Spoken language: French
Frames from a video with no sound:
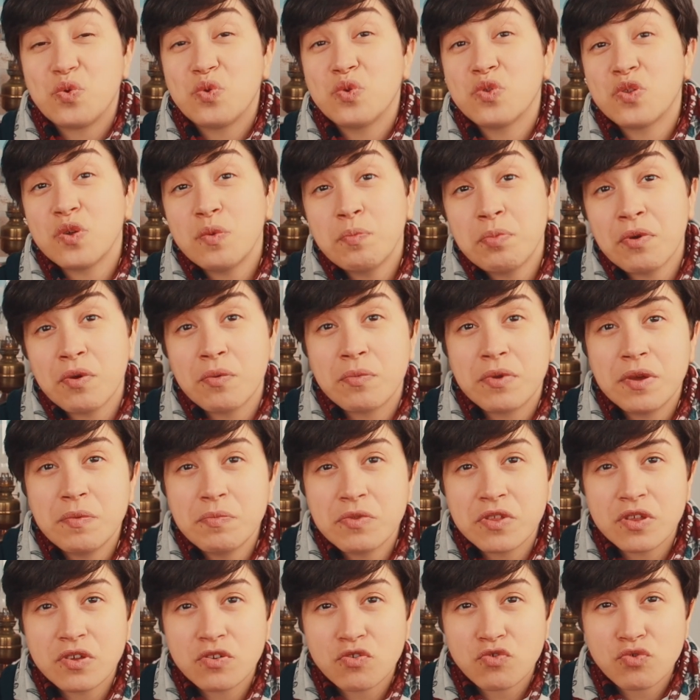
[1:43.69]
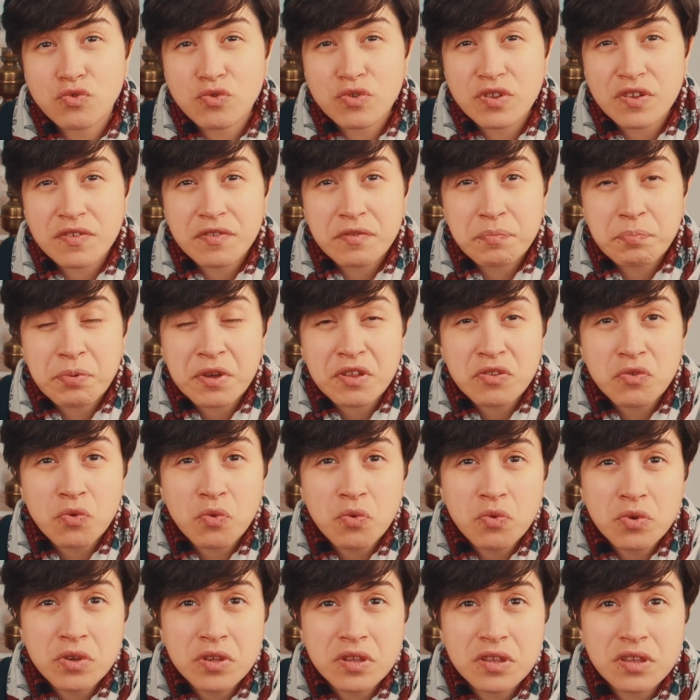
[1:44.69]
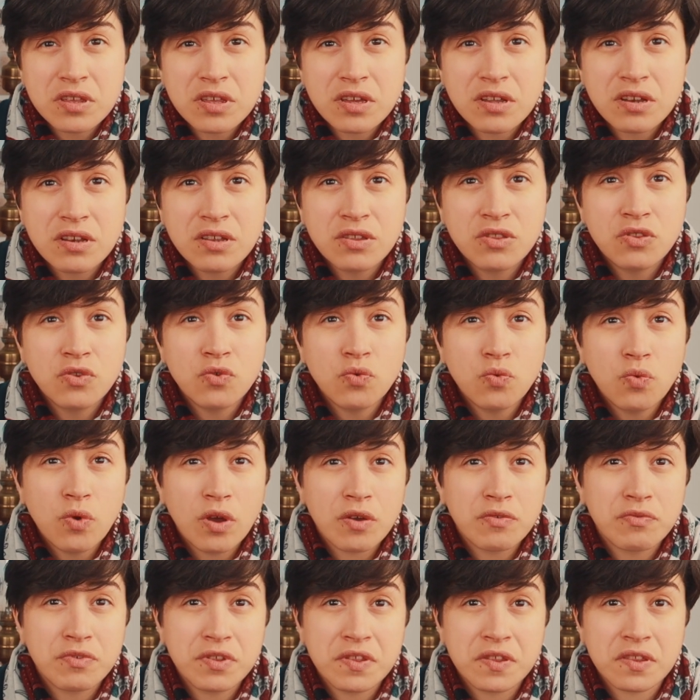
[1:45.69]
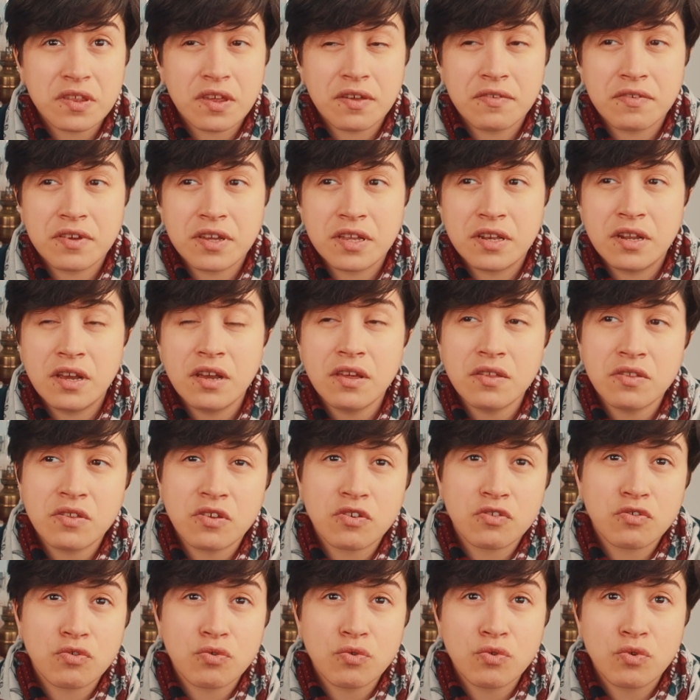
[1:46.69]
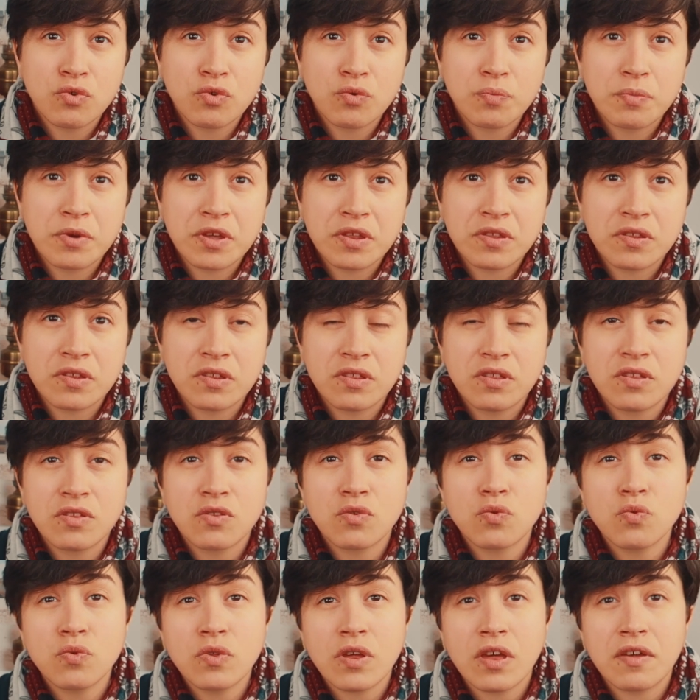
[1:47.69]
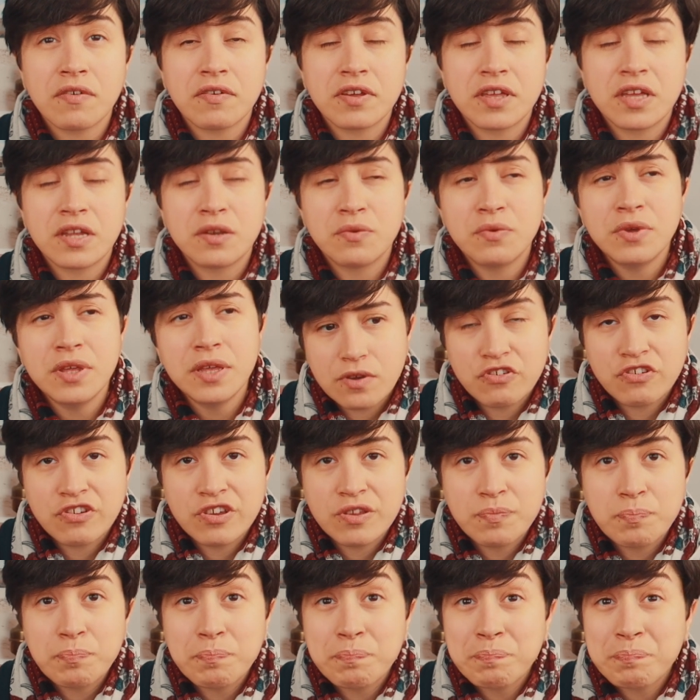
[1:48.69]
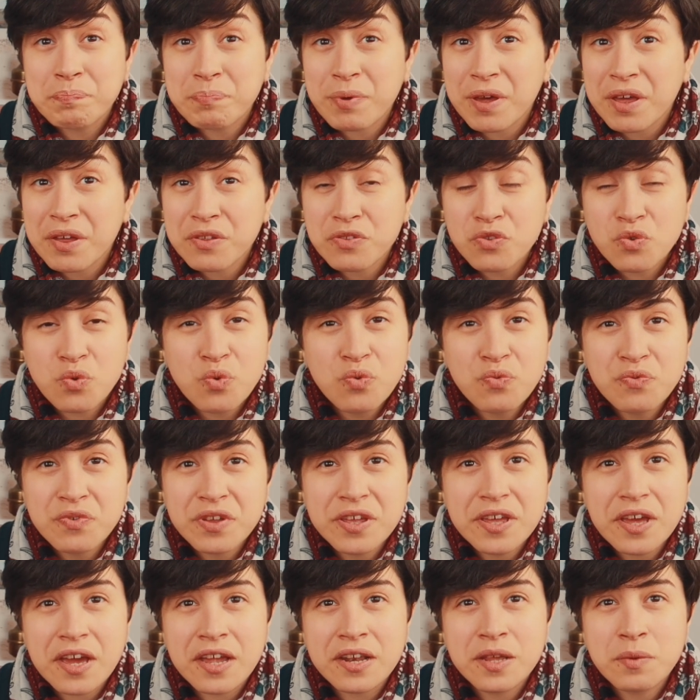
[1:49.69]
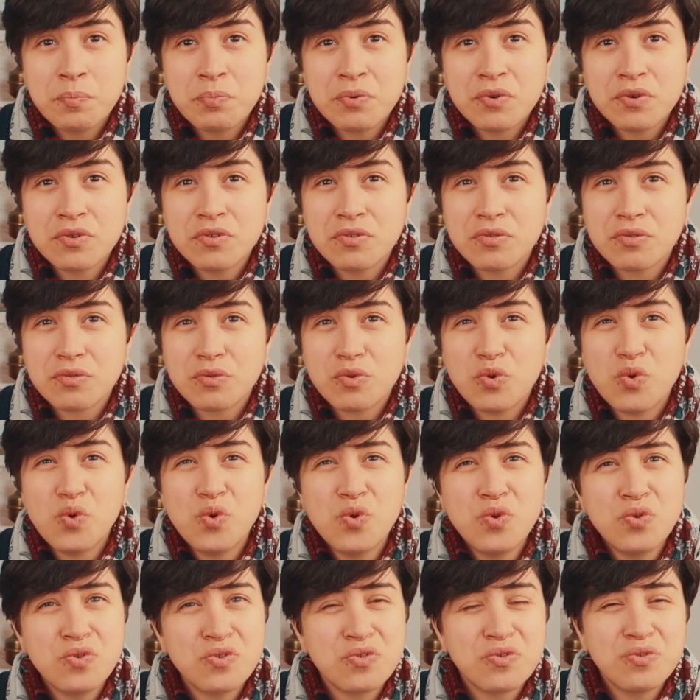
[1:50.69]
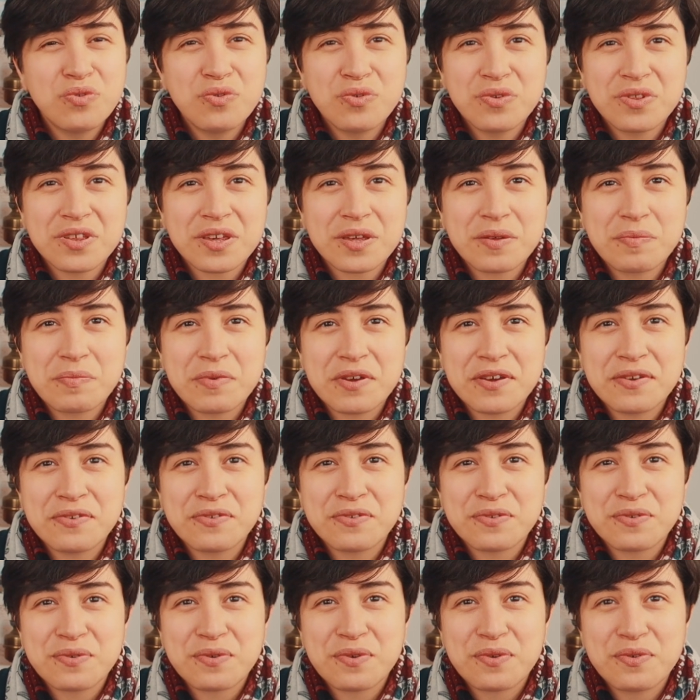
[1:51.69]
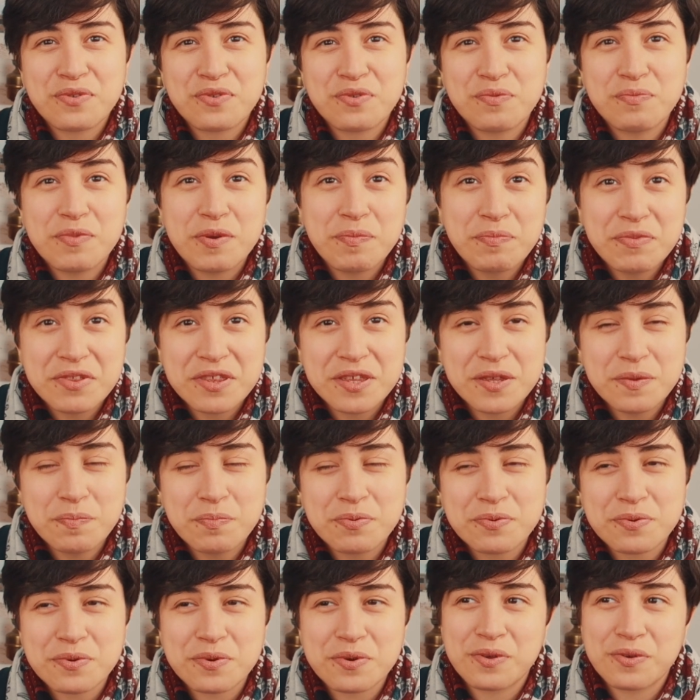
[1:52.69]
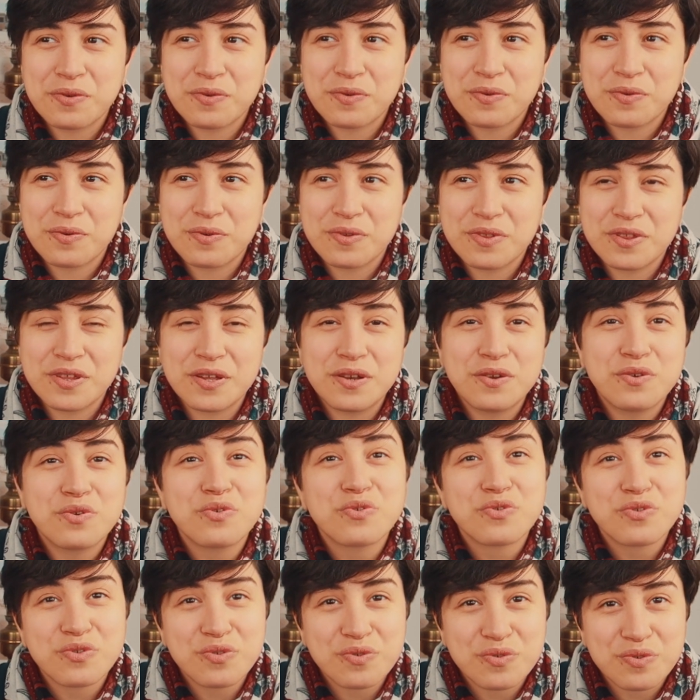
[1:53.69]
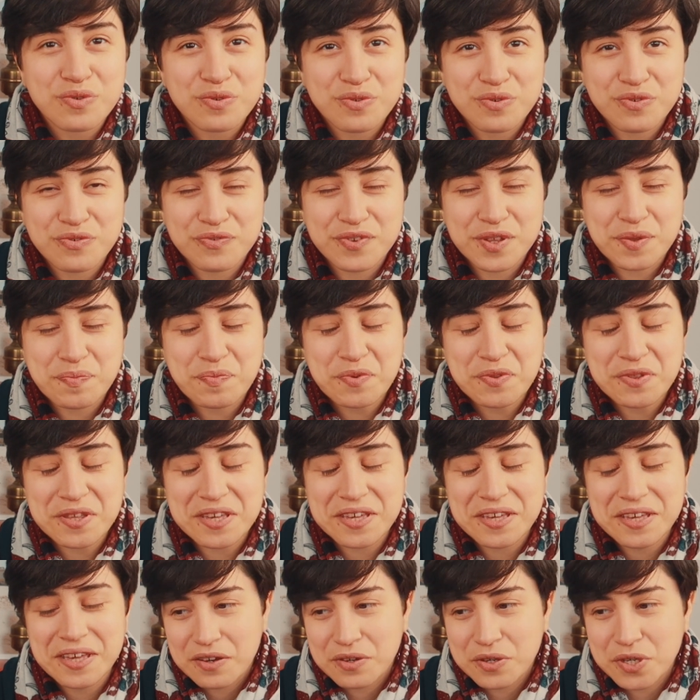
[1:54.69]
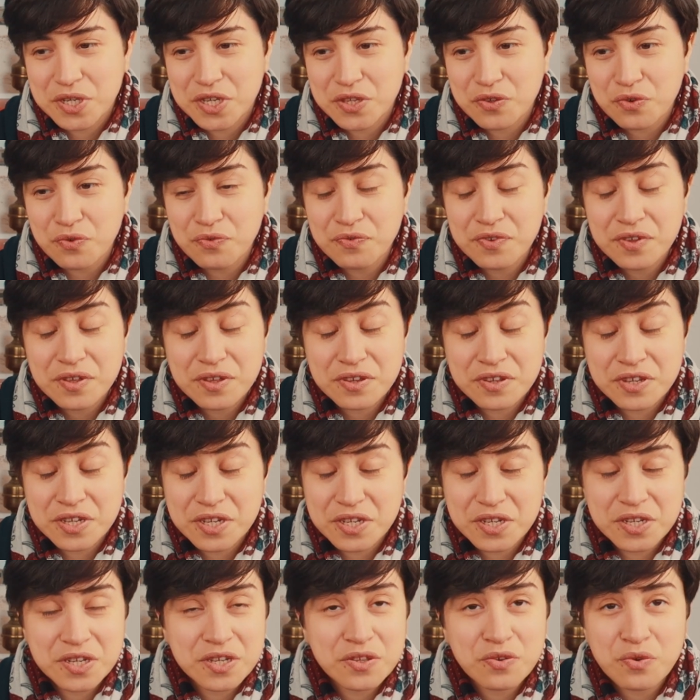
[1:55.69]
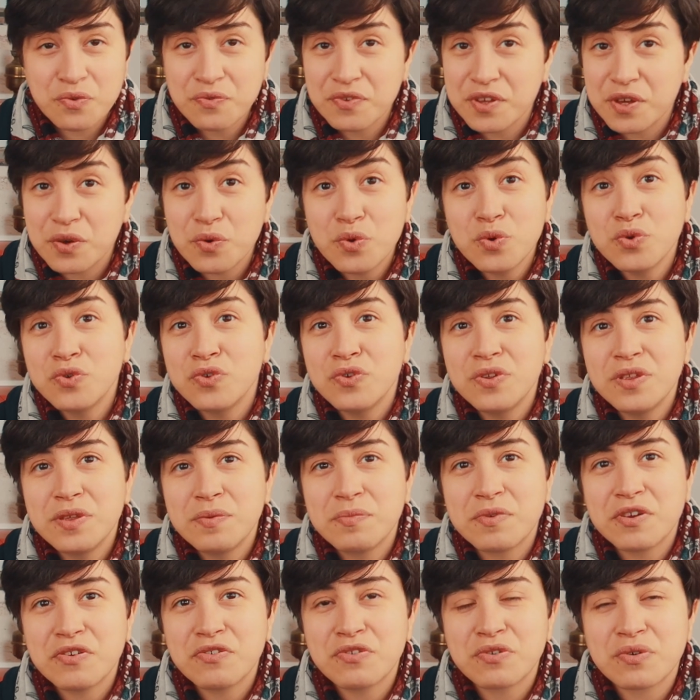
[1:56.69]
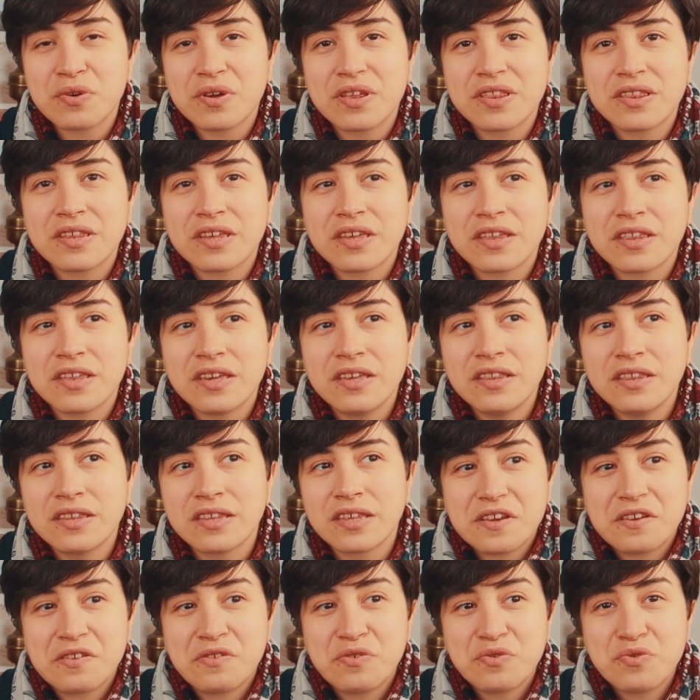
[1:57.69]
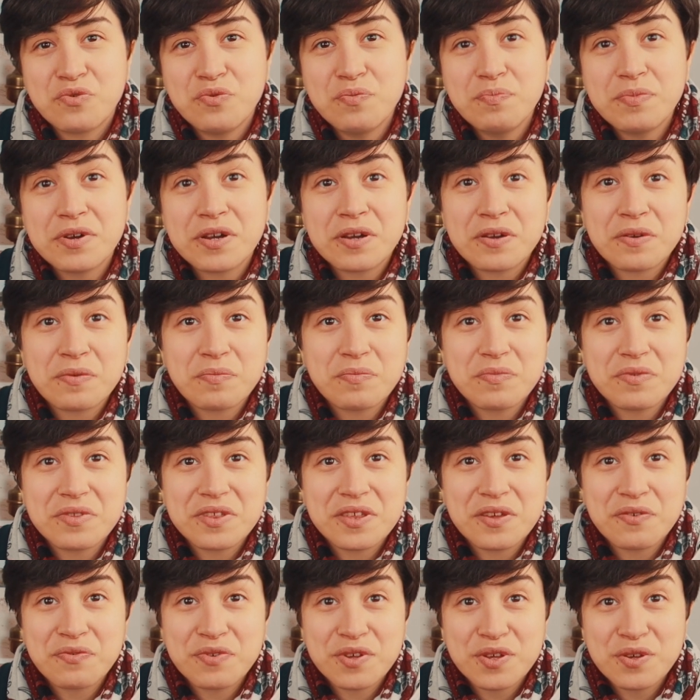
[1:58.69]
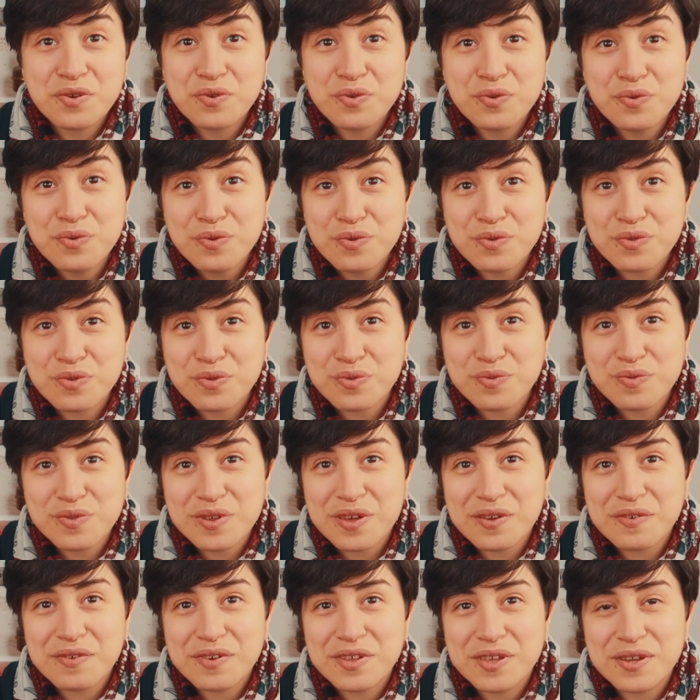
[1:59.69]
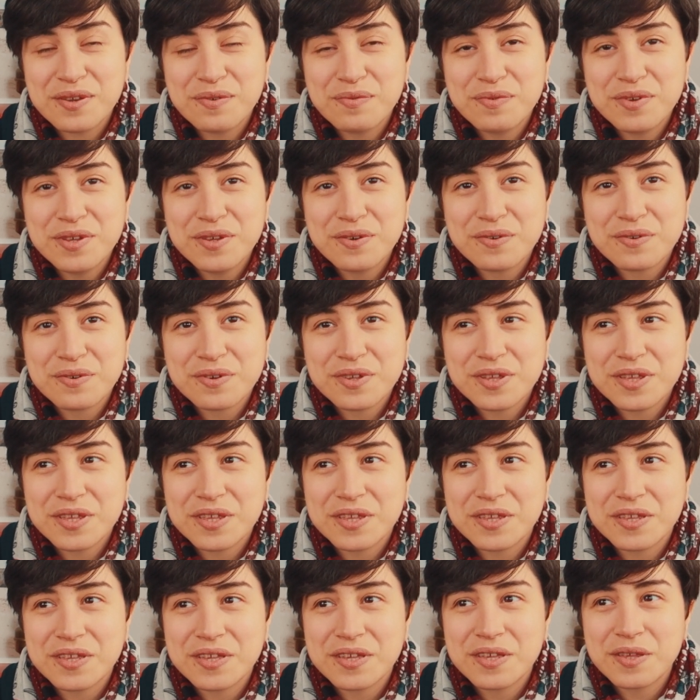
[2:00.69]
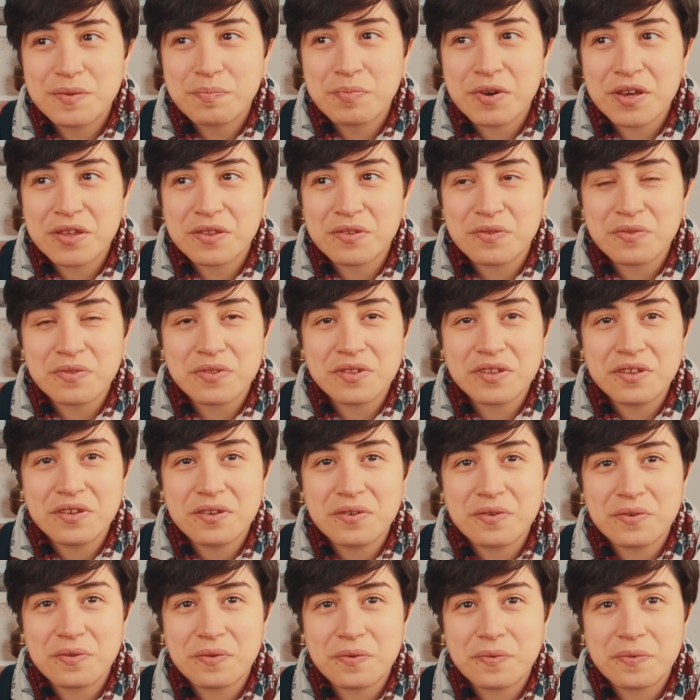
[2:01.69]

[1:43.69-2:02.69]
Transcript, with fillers: Le seul problème, c'est que je savais pas trop quel nom avait ce travail-là, sachant que bah, c'était son travail à lui. J'ai pas trouvé à l'époque aucune autre image euh, du même type que celle que je, vais te montrer. Euh, j'ai trouvé, j'ai trouvé aucune image sur internet et du coup, bah, il y avait que son travail à lui euh, qui, présentait